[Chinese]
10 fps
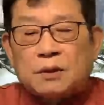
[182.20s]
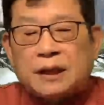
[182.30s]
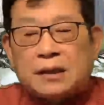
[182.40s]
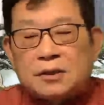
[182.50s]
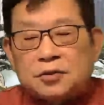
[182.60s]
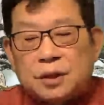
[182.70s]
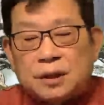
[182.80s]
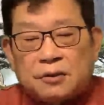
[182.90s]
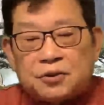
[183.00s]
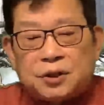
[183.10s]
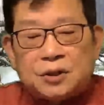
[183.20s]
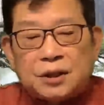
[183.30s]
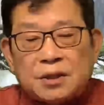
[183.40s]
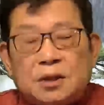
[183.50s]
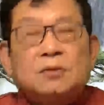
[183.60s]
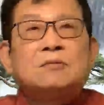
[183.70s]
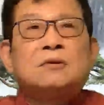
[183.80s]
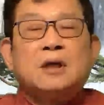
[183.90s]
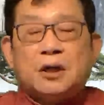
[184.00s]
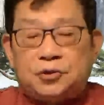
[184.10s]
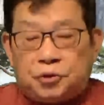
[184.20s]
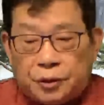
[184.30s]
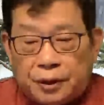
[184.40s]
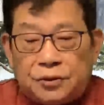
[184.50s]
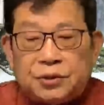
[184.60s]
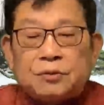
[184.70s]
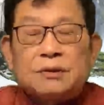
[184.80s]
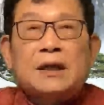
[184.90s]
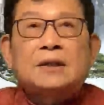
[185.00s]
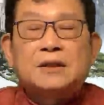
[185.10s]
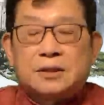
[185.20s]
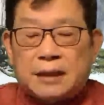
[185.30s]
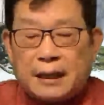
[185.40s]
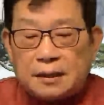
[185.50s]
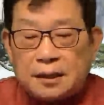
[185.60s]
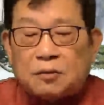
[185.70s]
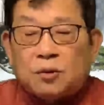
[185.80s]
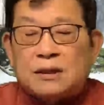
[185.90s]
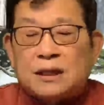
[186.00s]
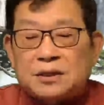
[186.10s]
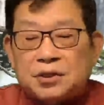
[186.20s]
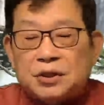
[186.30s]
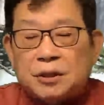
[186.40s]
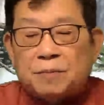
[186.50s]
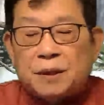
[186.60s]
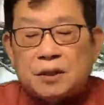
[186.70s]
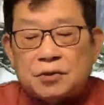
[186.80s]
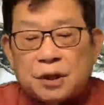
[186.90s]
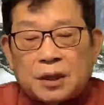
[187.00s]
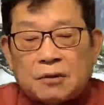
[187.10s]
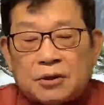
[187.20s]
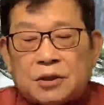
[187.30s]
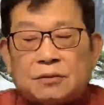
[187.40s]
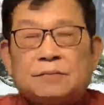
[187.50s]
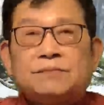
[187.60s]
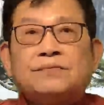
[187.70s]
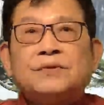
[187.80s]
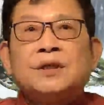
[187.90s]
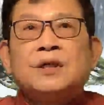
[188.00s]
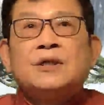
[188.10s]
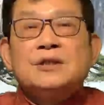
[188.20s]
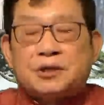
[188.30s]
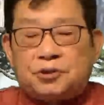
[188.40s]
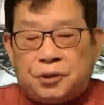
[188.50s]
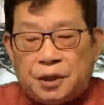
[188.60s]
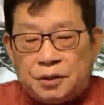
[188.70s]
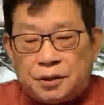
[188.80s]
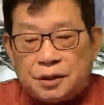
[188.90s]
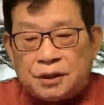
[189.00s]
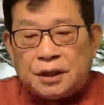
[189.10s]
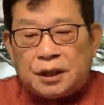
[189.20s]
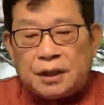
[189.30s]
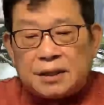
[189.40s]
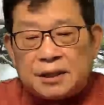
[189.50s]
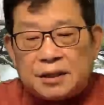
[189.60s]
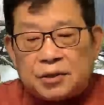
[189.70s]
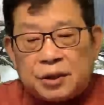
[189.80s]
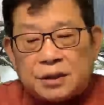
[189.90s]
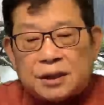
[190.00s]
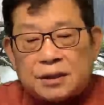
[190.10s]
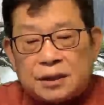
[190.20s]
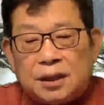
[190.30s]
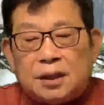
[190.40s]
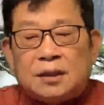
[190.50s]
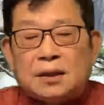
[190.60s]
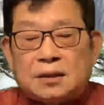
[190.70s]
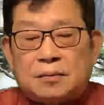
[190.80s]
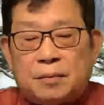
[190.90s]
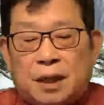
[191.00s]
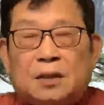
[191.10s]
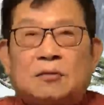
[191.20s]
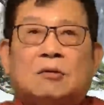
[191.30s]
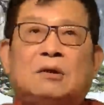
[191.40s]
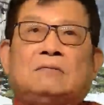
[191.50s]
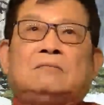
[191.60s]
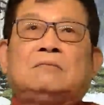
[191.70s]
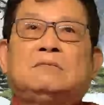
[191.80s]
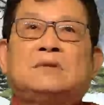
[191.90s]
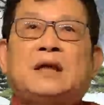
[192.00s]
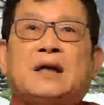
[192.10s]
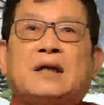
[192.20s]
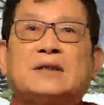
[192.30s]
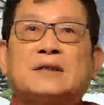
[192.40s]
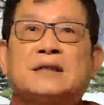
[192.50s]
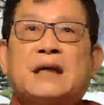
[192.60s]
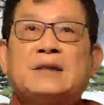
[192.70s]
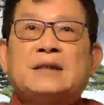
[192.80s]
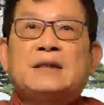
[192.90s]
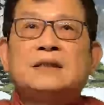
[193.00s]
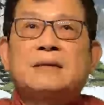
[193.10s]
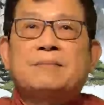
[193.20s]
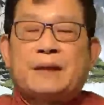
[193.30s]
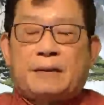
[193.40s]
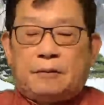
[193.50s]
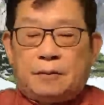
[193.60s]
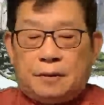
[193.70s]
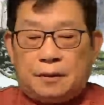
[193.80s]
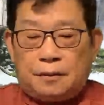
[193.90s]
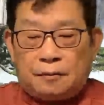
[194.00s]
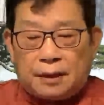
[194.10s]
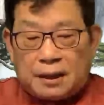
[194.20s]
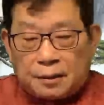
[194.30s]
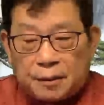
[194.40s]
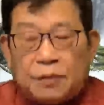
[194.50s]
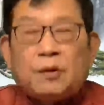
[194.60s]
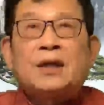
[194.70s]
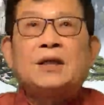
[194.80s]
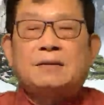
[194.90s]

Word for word: 日最高新增记录，和全球单日单个国家新增病例最高的记录。现在，全世界累计确诊第一的是美国，大概是三千三百万人万例，